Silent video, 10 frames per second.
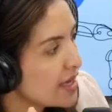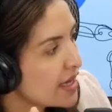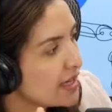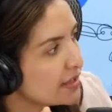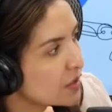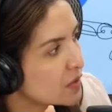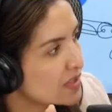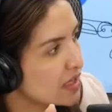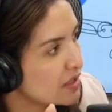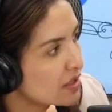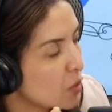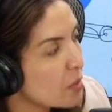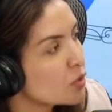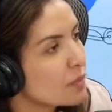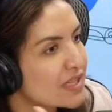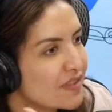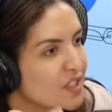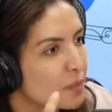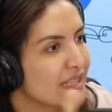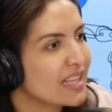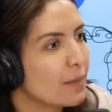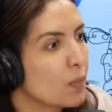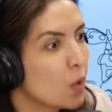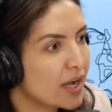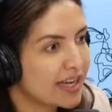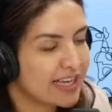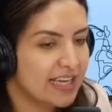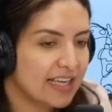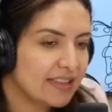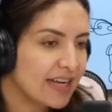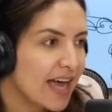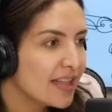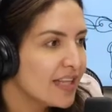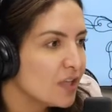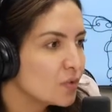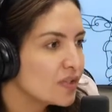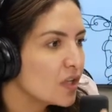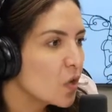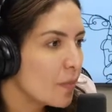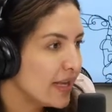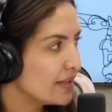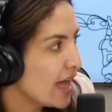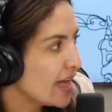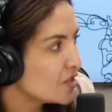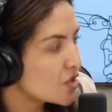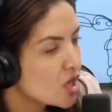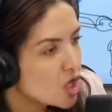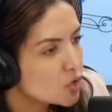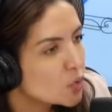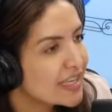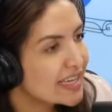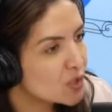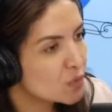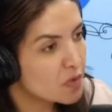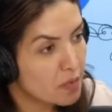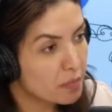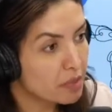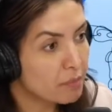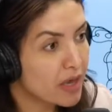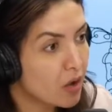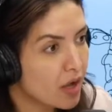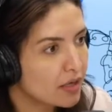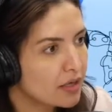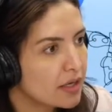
Então, assim, então é muito mais fácil eu bater a boca e entrar dentro da normalidade do que assumir o meu próprio BO.